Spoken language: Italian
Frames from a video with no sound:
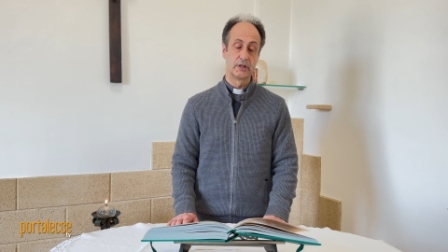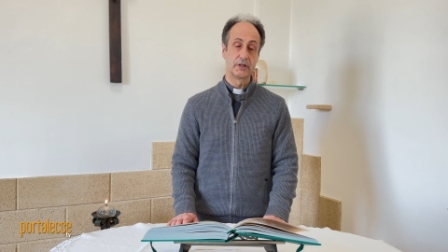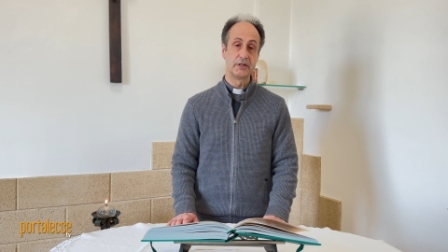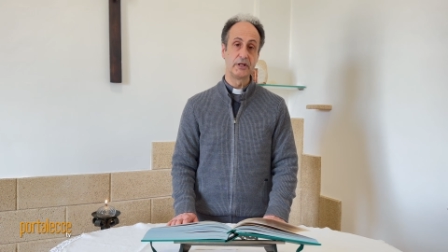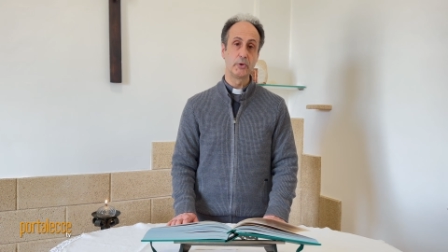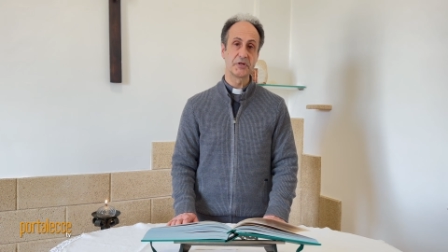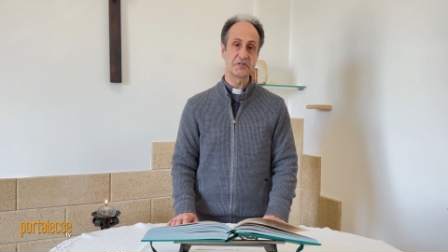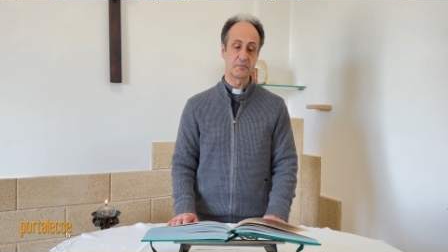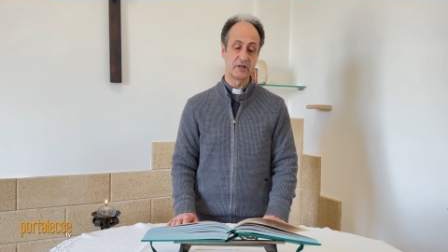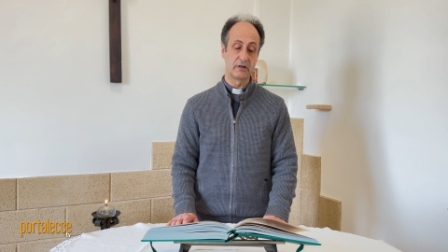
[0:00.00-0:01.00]
Dio è
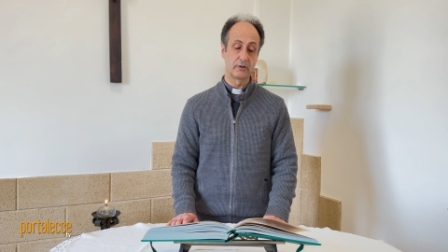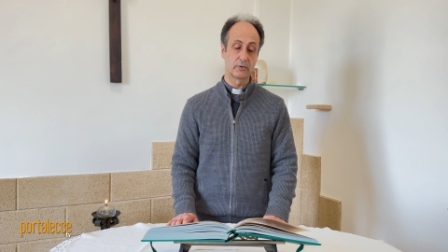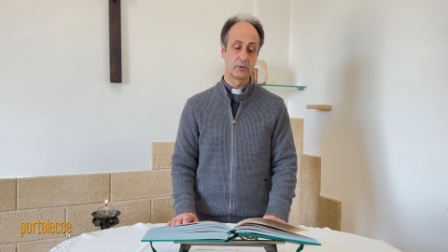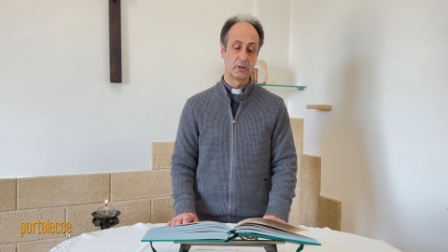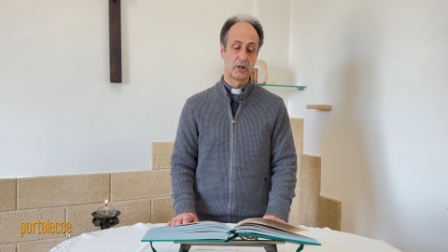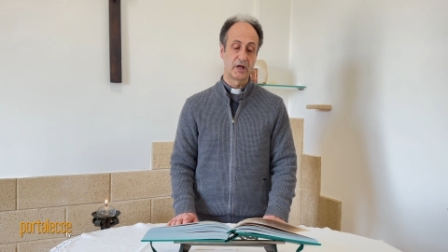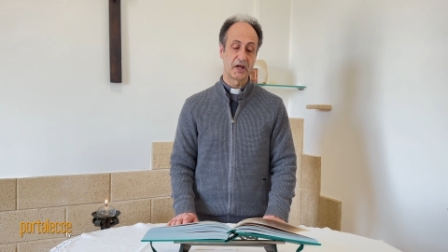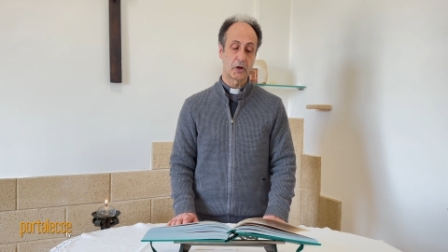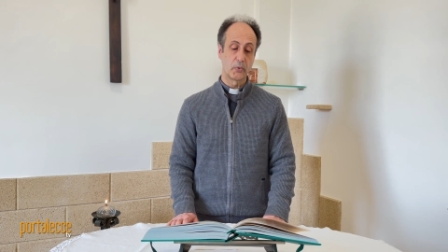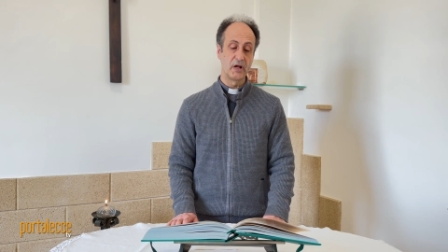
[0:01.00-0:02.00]
spirito
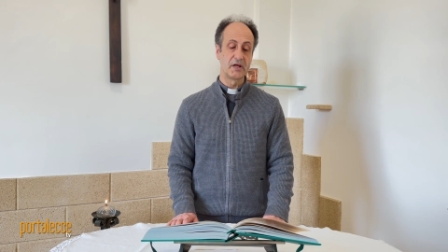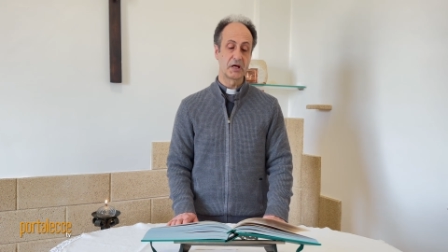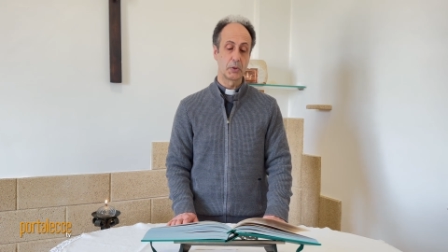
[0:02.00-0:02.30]
e quelli che